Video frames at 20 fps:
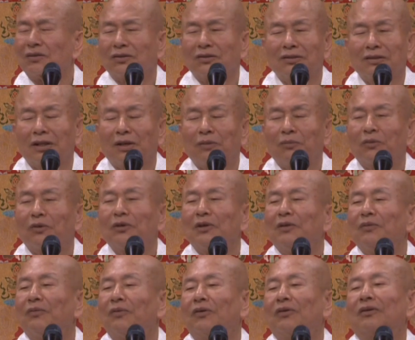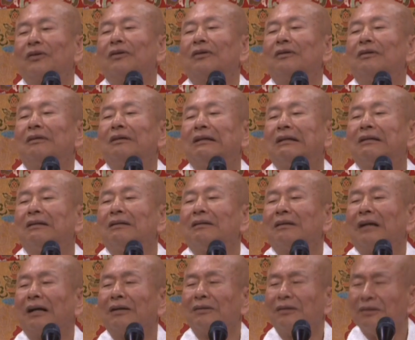迦牟尼佛
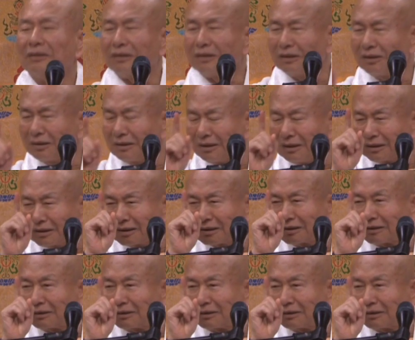他第一个